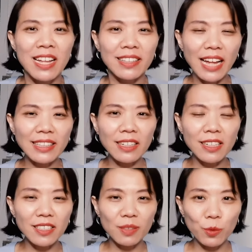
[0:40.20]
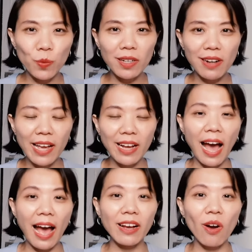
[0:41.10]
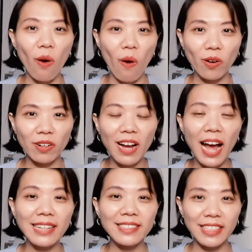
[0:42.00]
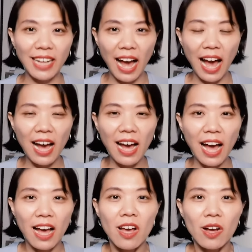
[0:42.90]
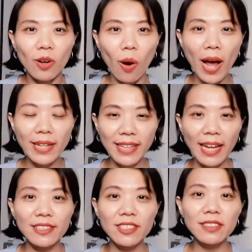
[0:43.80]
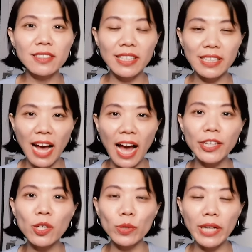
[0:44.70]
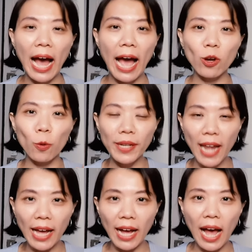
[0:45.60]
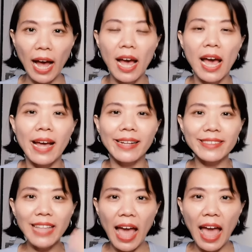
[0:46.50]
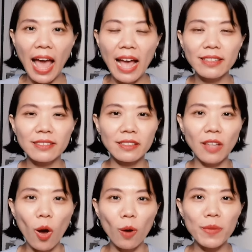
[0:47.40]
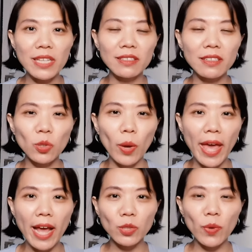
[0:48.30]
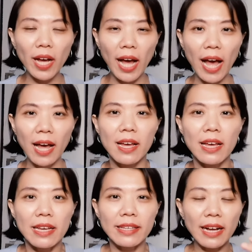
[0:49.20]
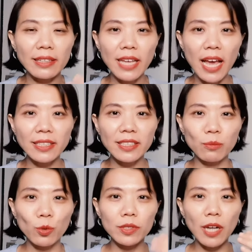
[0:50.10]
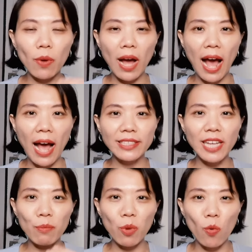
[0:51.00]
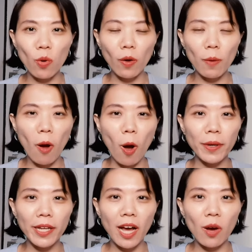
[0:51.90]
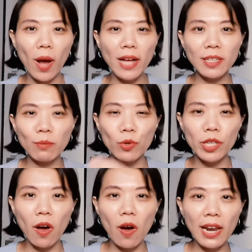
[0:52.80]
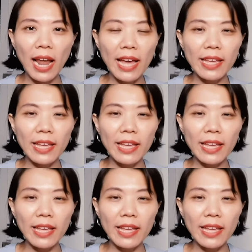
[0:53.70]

แต่ถ้าเกิดสมมติว่าใครขายของเนาะขายสินค้าค่ะก็ให้ใส่ชื่อสินค้าที่คุณขายลงไปได้ค่ะแต่จะต้องมีชื่อตัวเองด้วยค่ะอย่างเช่นสมมติเราขายแชมพูเราก็บอกไปเลยค่ะว่าแชมพูยี่ห้ออะไร